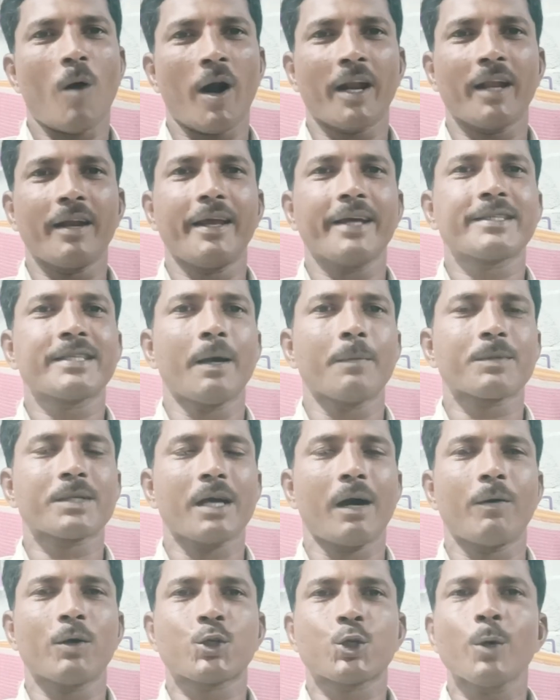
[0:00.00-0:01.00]
మోడల్ ఎగ్జామ్స్
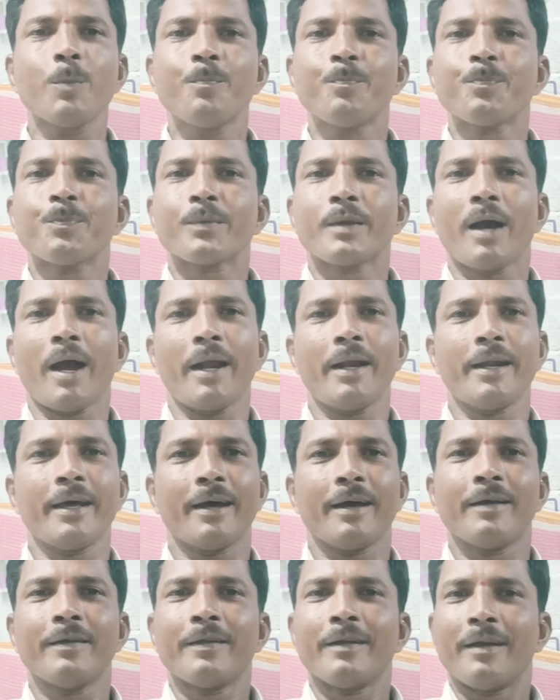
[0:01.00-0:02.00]
కావచ్చు అండ్